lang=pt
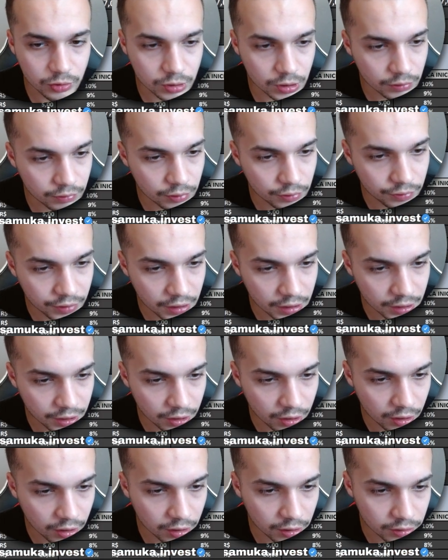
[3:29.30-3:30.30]
isso, já vou vir
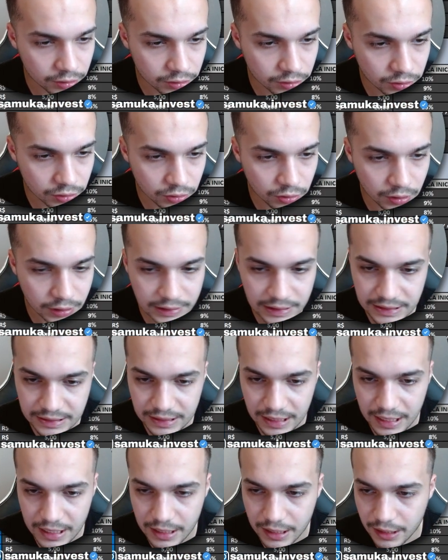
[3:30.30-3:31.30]
aqui, ó, 2 a
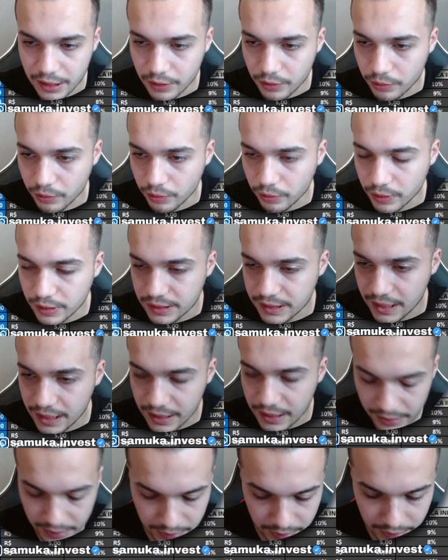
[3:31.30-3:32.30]
0, coisa
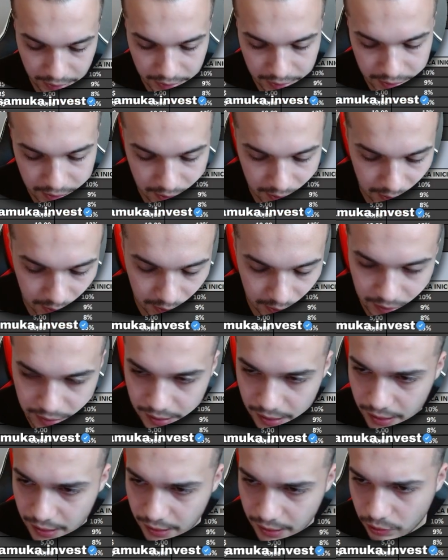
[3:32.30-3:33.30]
linda.
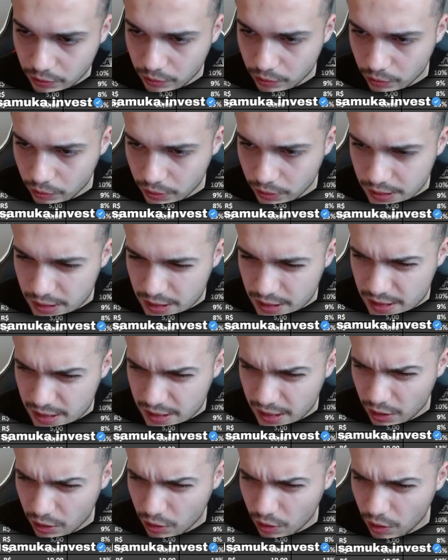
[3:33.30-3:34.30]

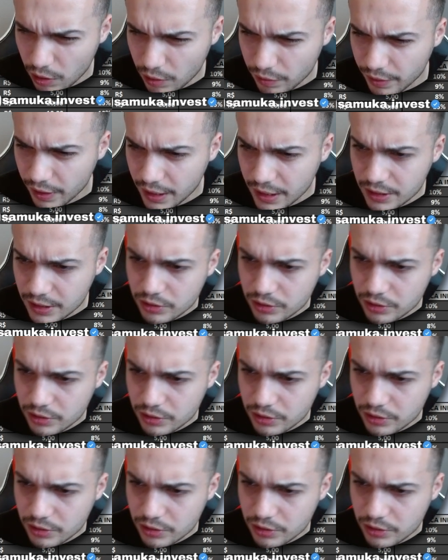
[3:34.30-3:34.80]
119, é